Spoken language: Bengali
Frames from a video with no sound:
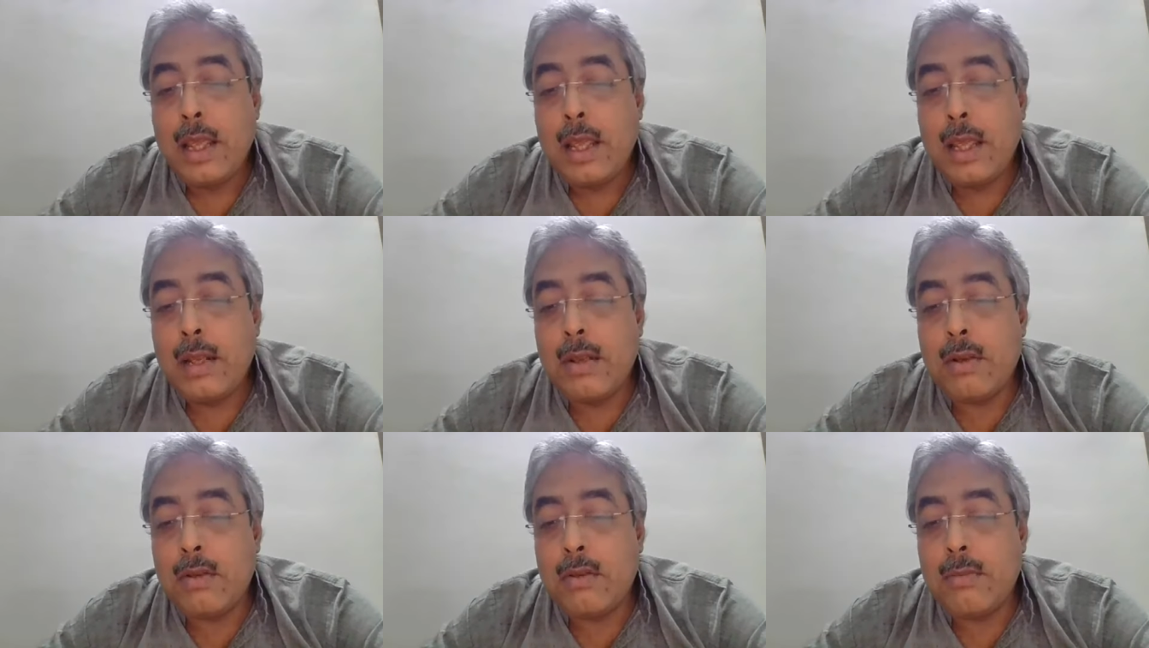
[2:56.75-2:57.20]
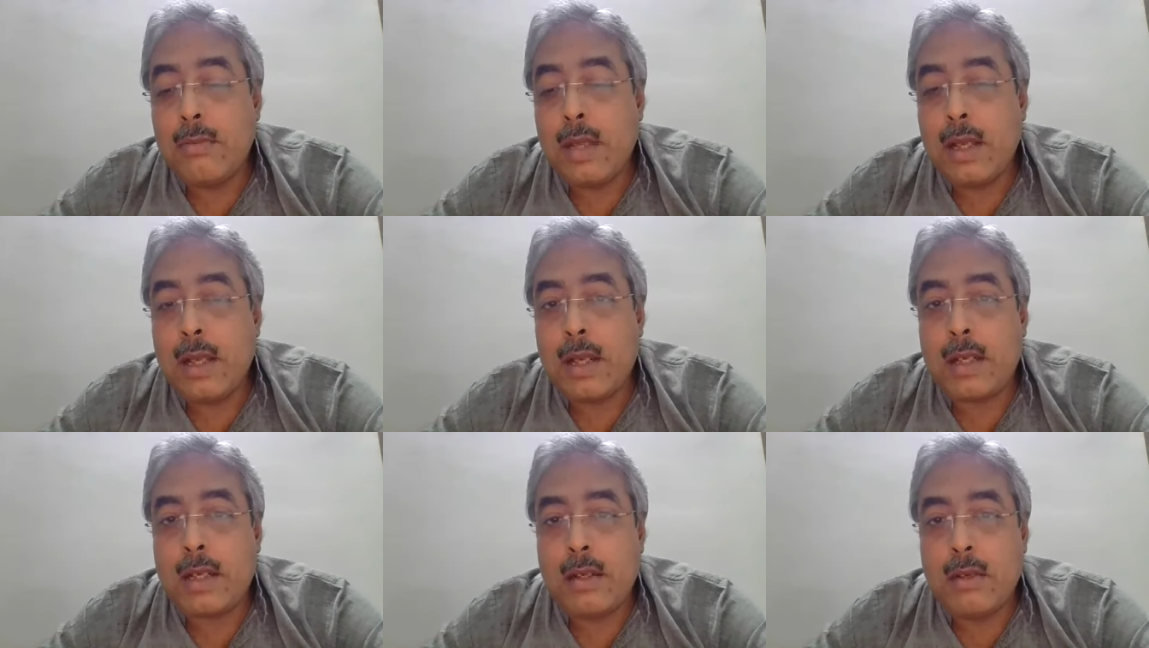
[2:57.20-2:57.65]
এরকম
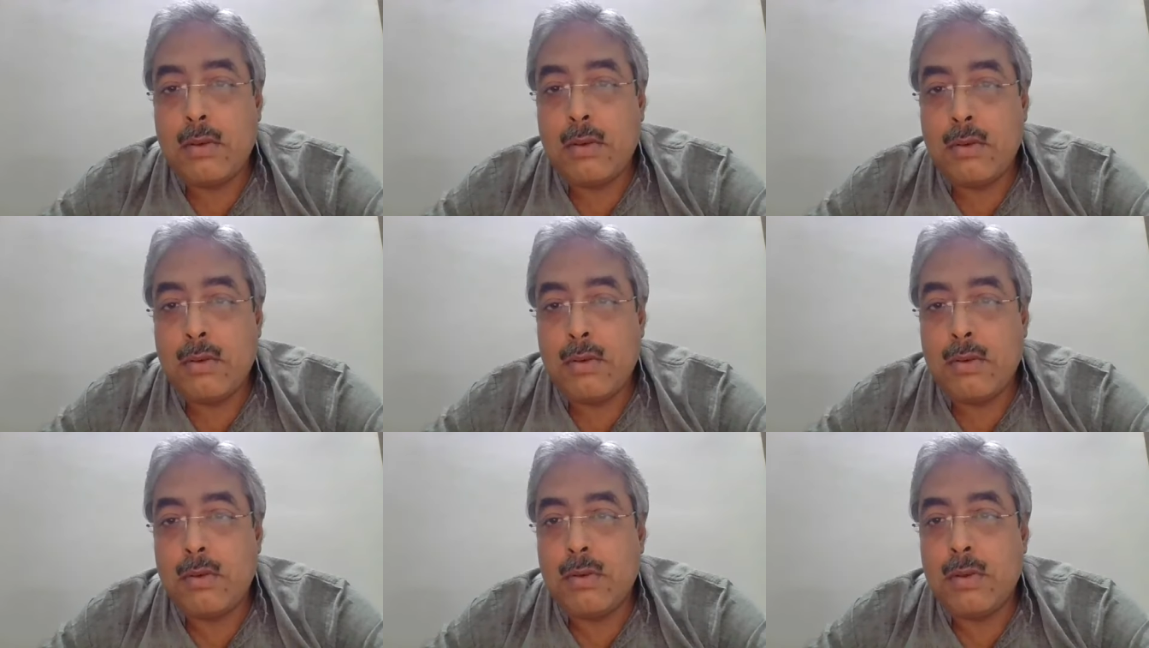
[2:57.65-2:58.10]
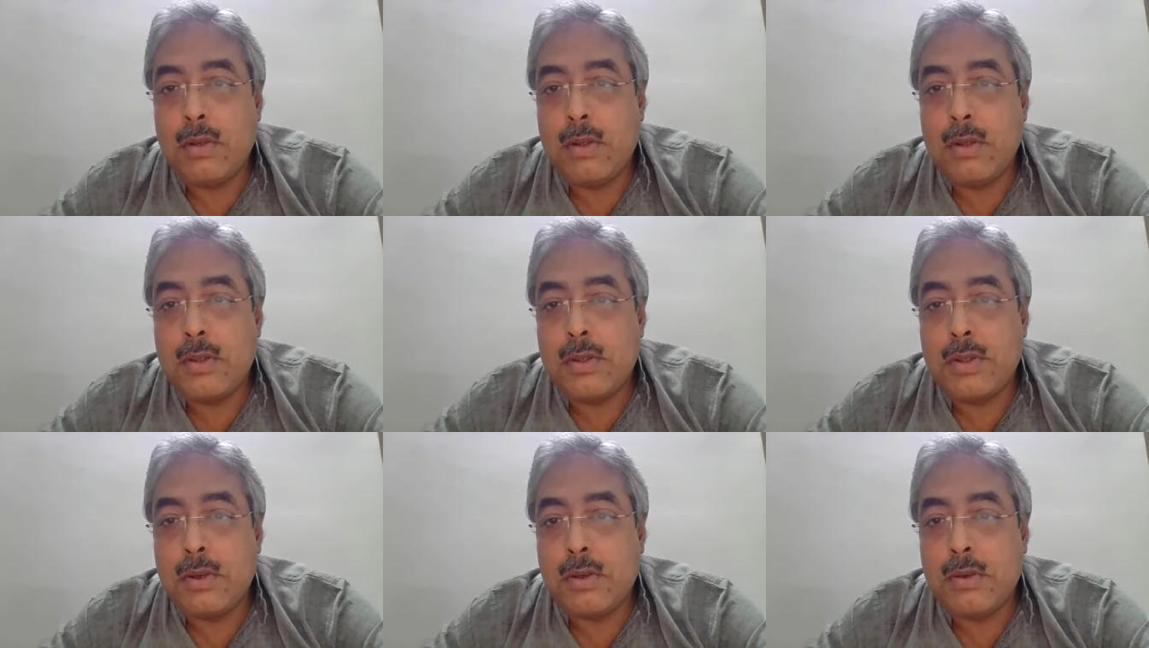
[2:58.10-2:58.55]
একটা রোগ
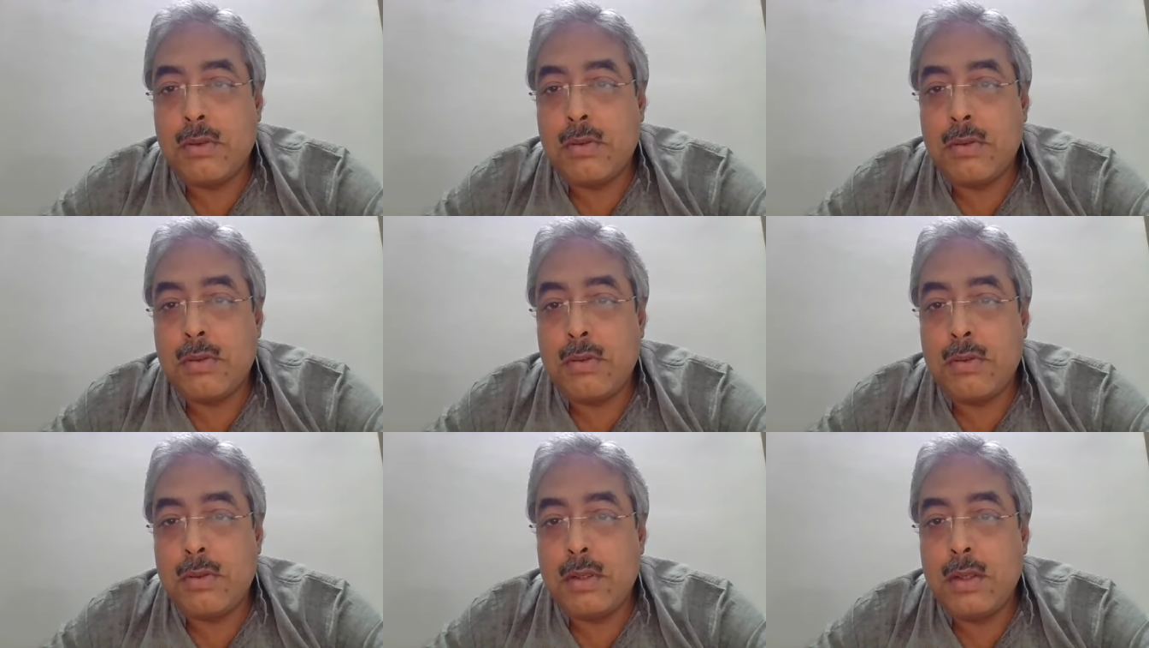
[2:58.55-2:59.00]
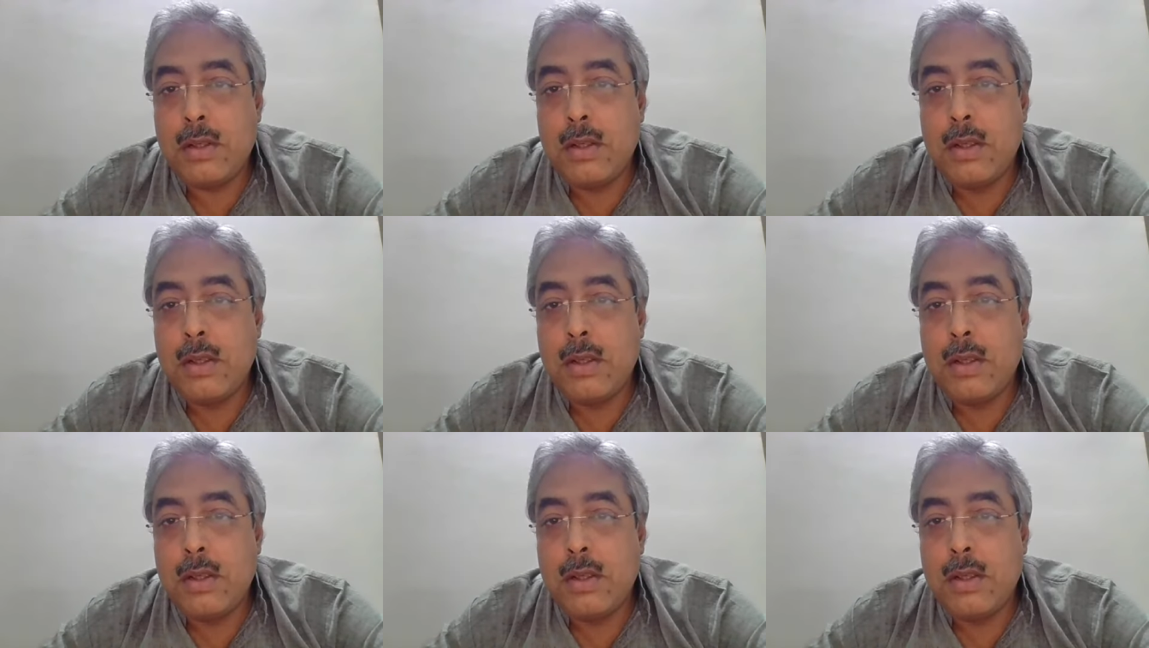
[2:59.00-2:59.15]
যখন